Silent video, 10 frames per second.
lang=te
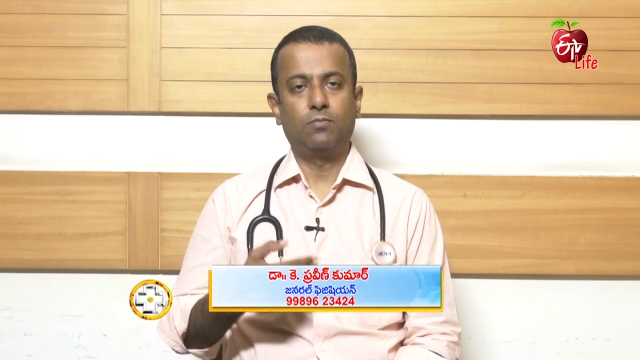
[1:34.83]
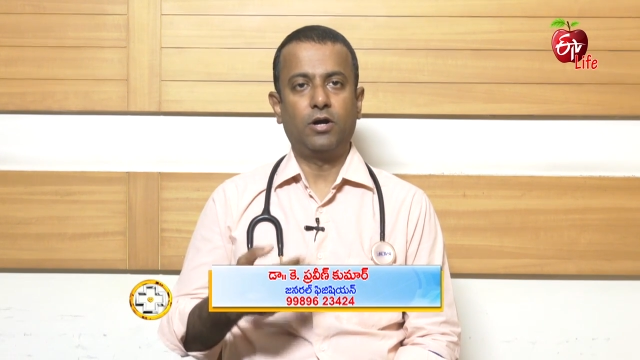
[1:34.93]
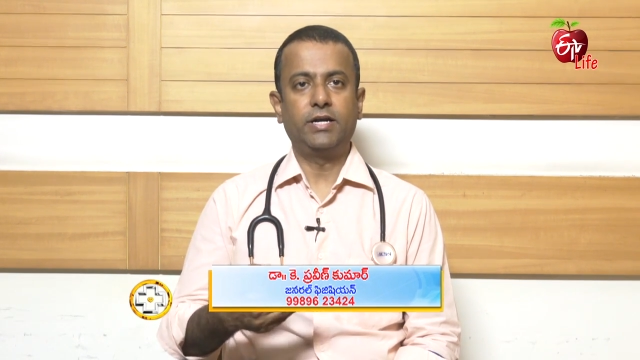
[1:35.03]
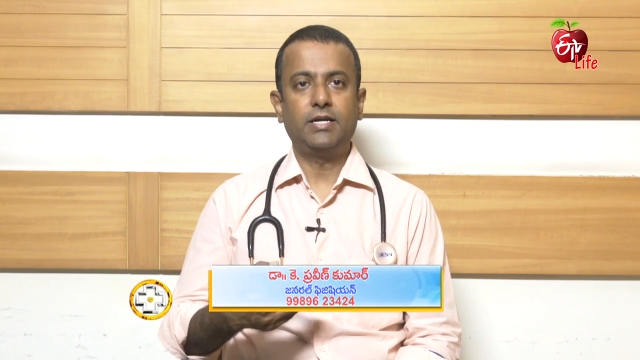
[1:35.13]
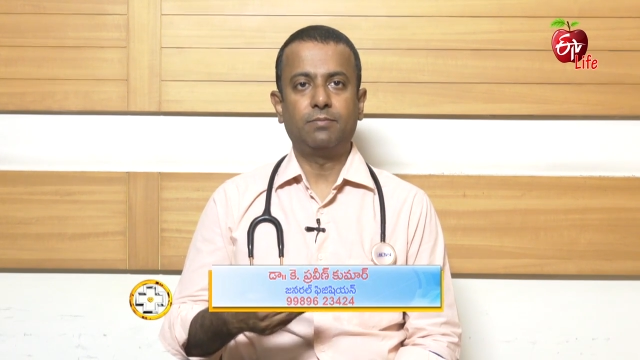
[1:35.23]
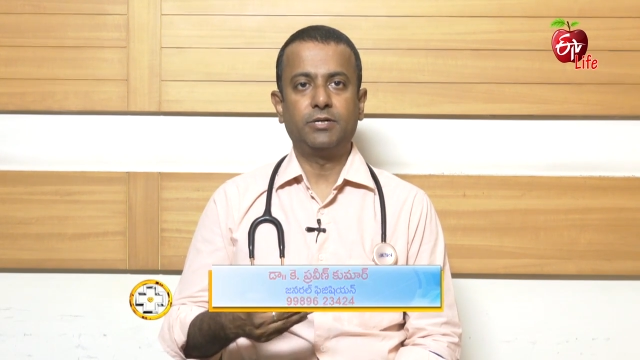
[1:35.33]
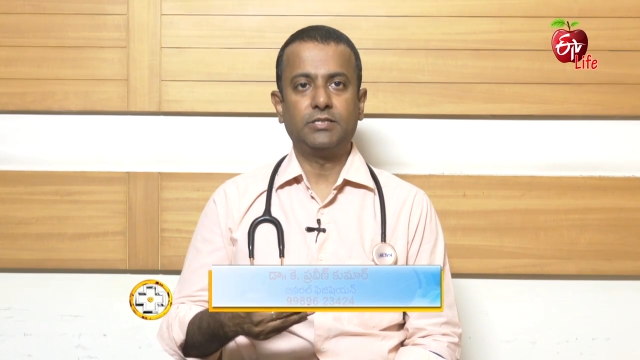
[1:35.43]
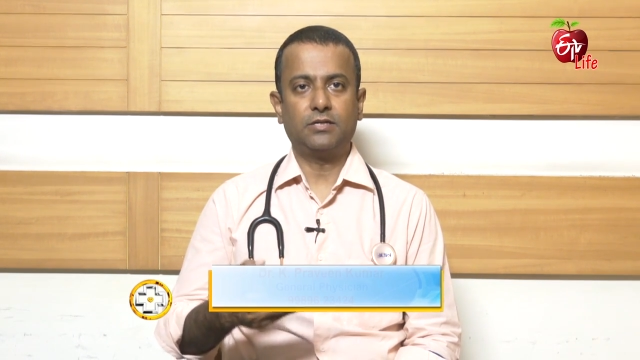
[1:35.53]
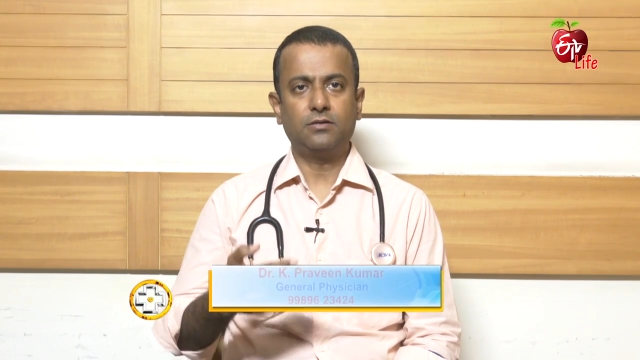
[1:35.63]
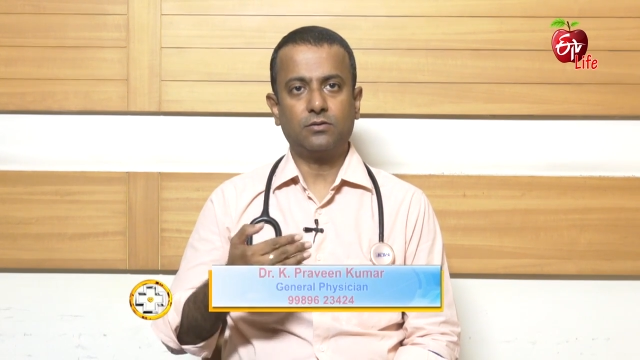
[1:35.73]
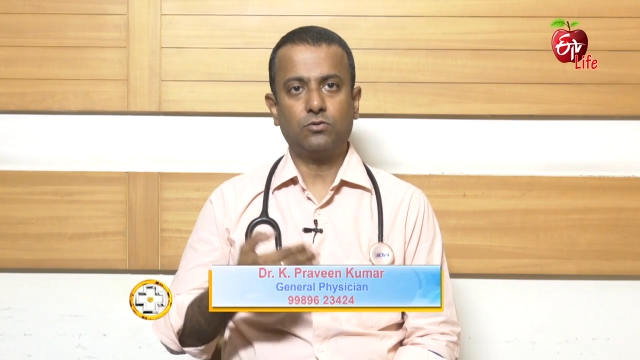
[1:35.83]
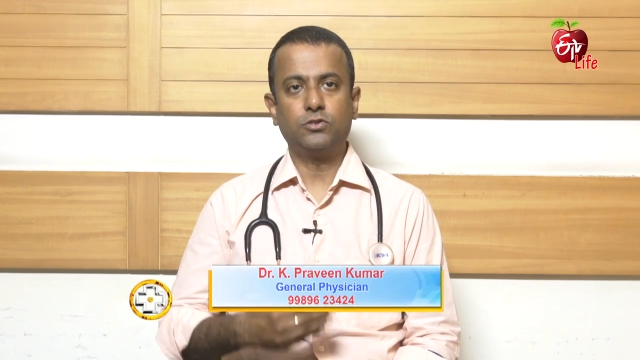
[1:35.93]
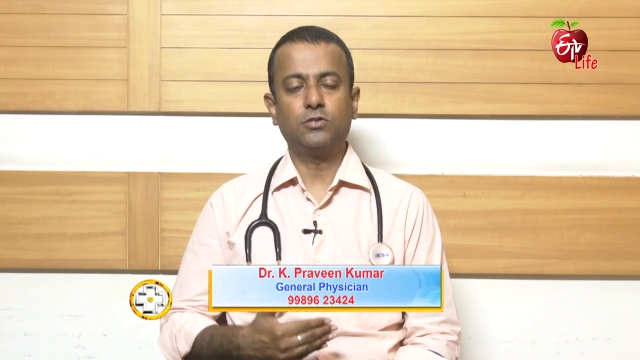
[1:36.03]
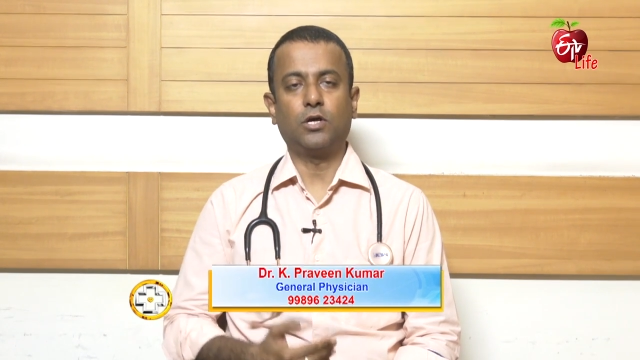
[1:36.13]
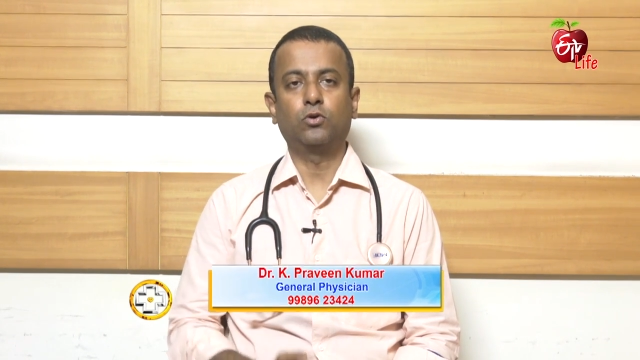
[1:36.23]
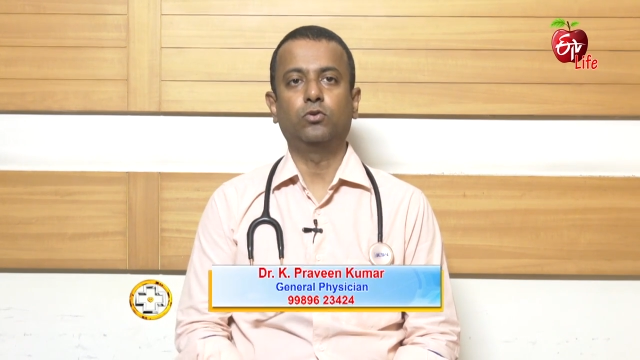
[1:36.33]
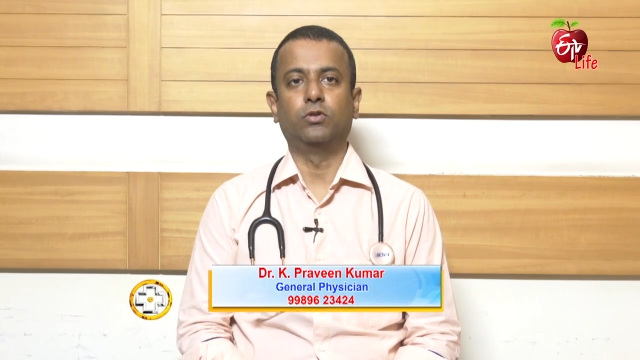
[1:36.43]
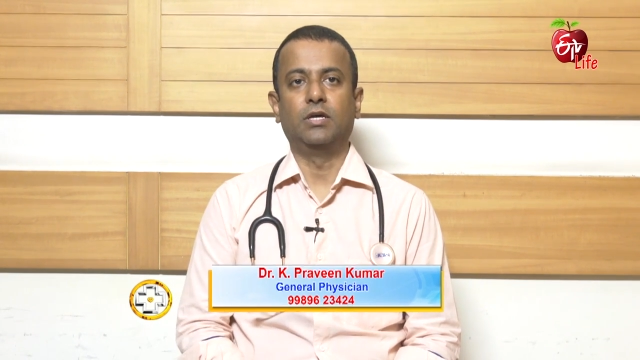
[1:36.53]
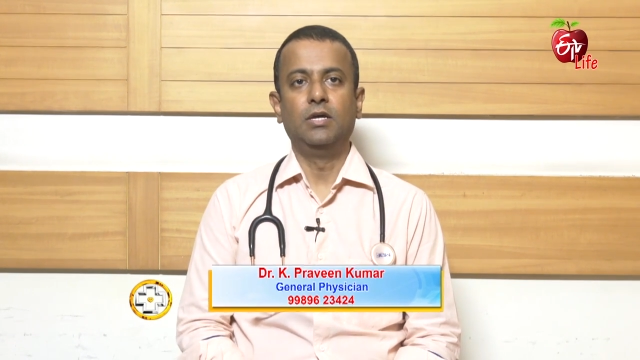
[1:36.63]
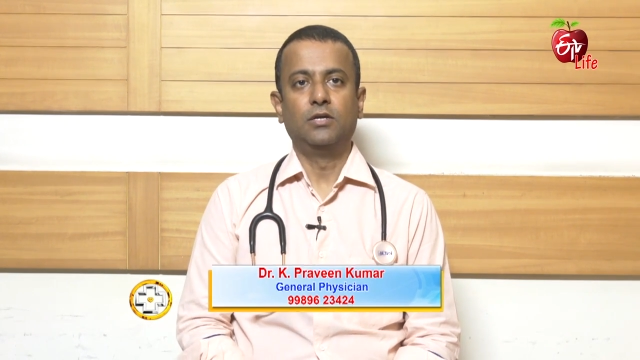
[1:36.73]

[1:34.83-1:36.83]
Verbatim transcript: బాడీ టెంపరేచర్ కొంచెం తగ్గుతుంది